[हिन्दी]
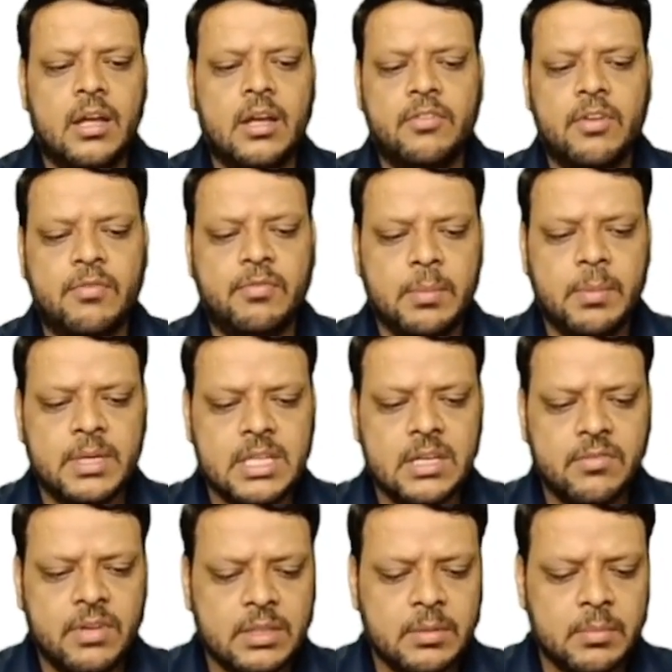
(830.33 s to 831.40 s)
फिफ्टी परसेंट
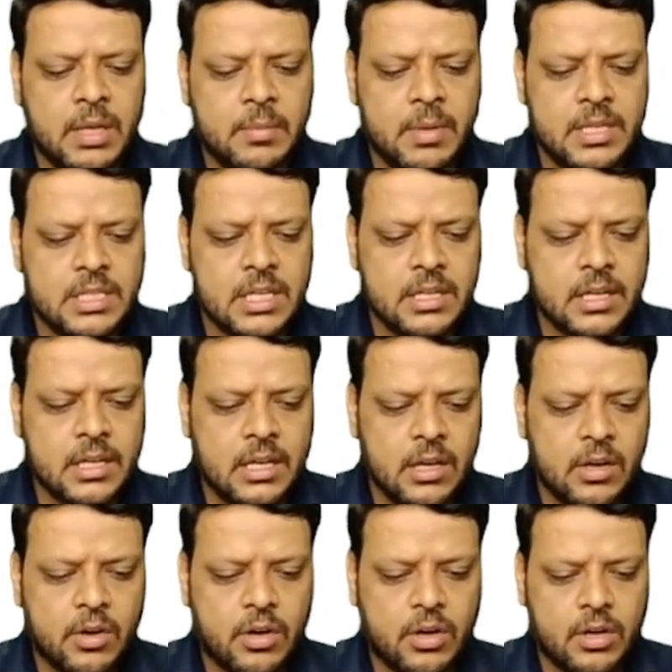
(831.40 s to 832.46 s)
बिट्स मैंने मैंशन करी
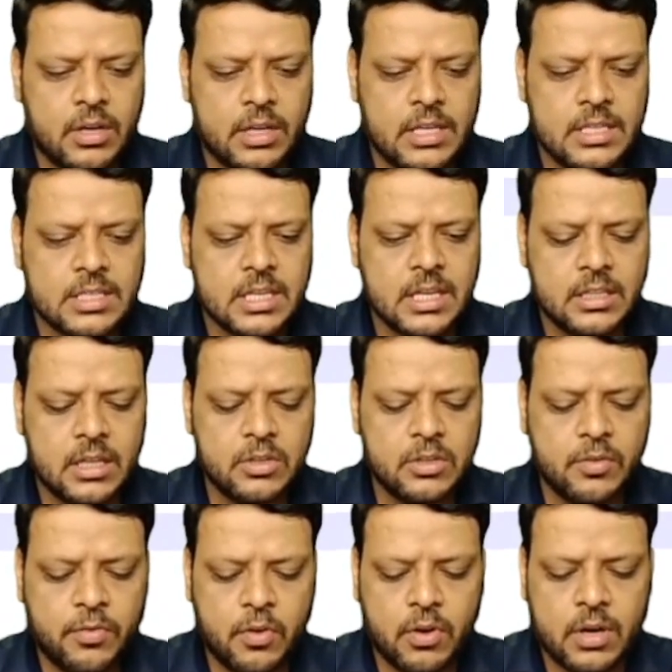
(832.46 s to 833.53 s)
और इसके अंदर जो
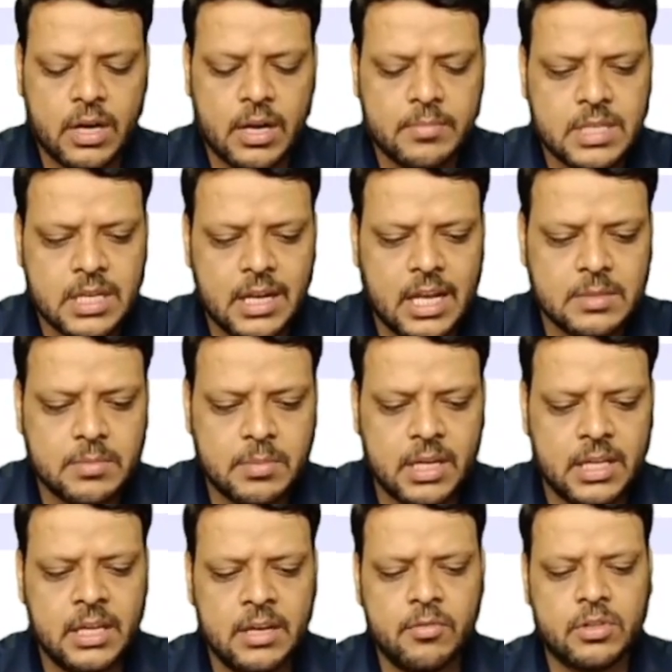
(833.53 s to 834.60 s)
फोर नाम से क्लास
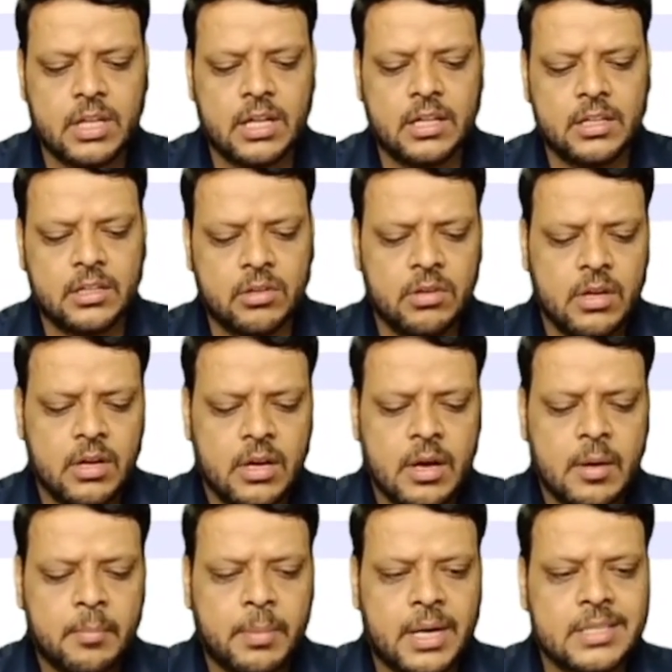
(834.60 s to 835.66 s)
बनाई है वो डाल देता हूँ
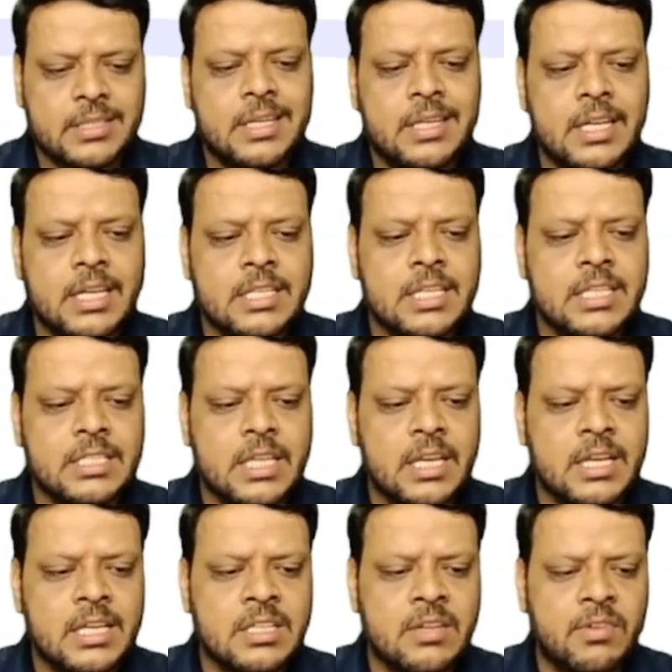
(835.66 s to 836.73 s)
परसेंटेज किस
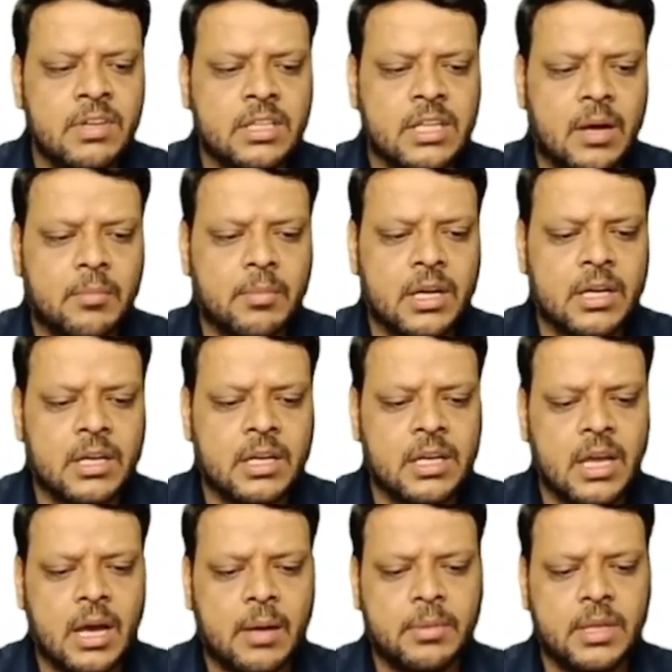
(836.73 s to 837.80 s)
तरीके से बिट काम कर रही है ये
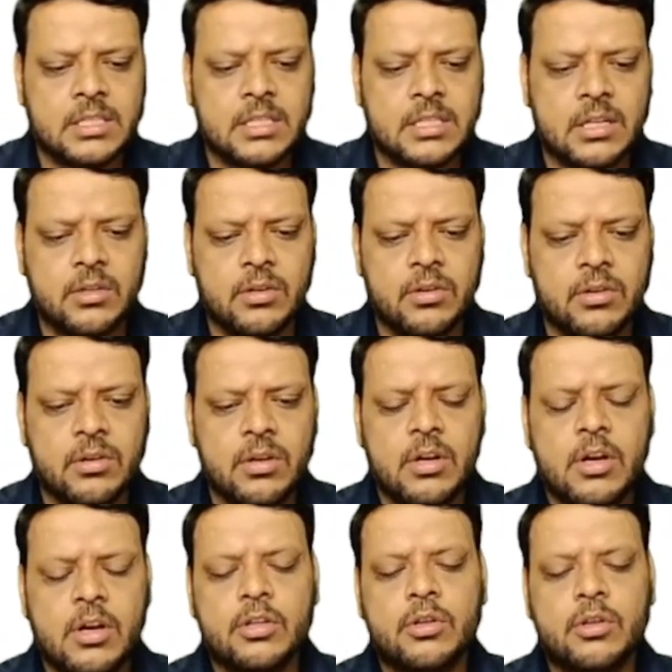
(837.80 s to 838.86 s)
आप देख सकते हो
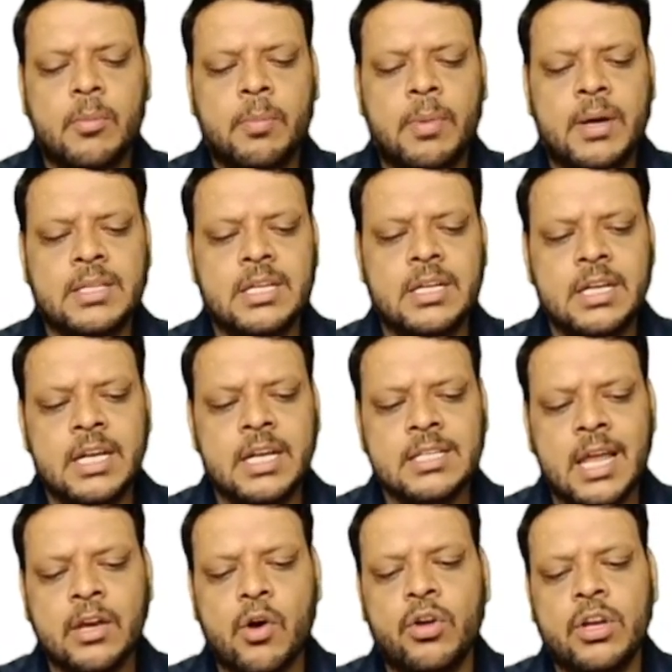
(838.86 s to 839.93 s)
तो परसेंटेज
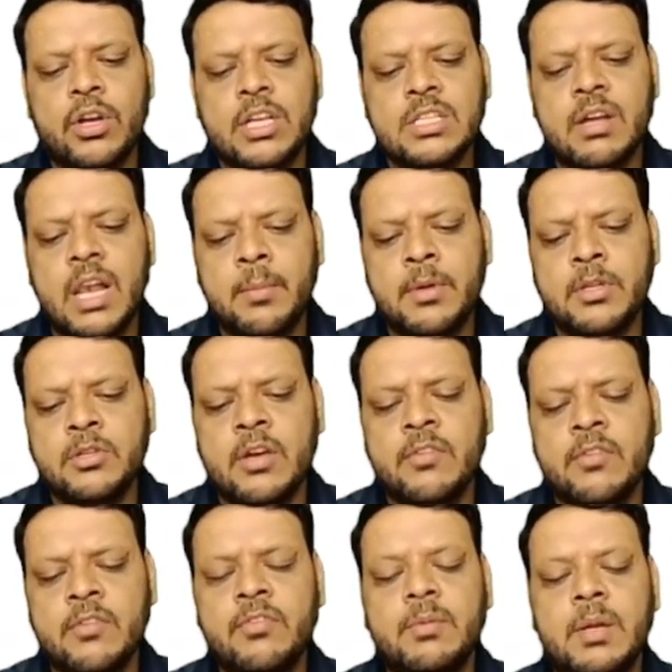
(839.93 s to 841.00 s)
लाइक ऑरेंज वाले में जो है
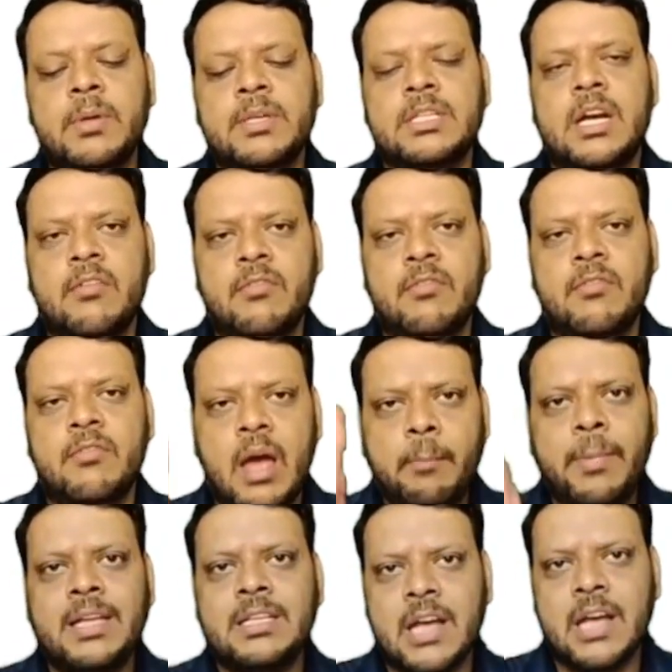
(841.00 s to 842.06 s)
फिफ्टी परसेंट है वेब
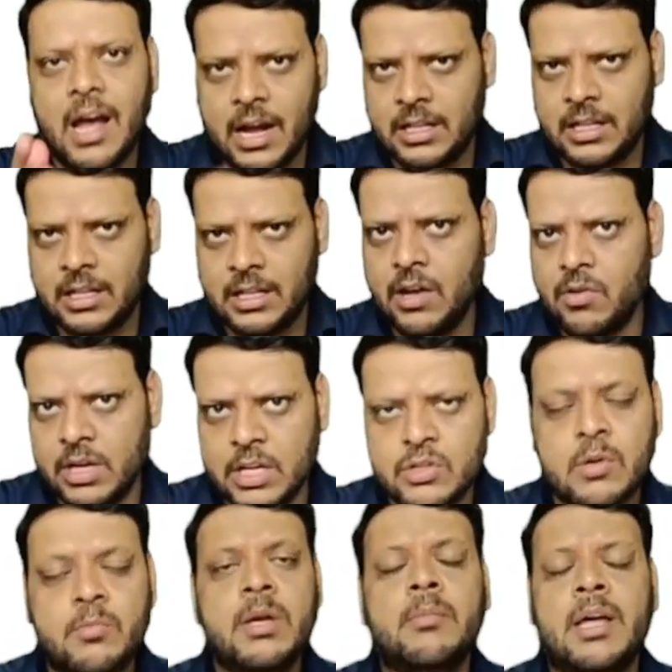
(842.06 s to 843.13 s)
पेज का आधा हो गया जो
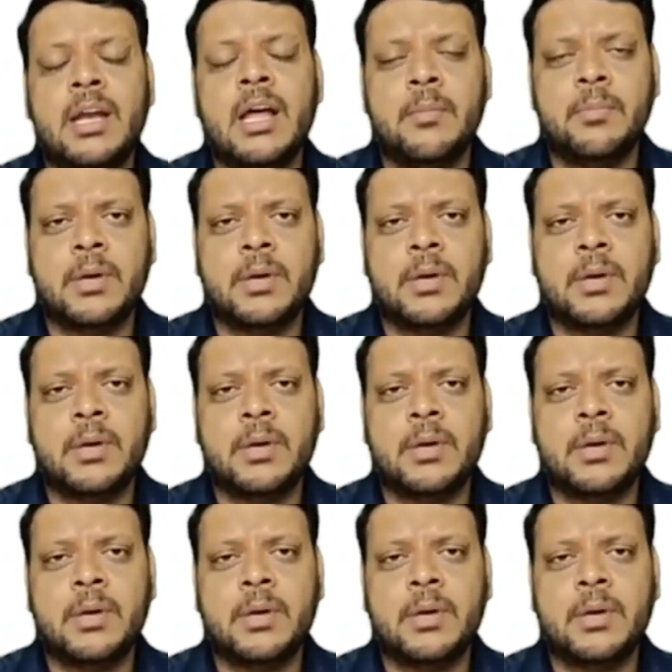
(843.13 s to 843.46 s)
अभी हमारा आपका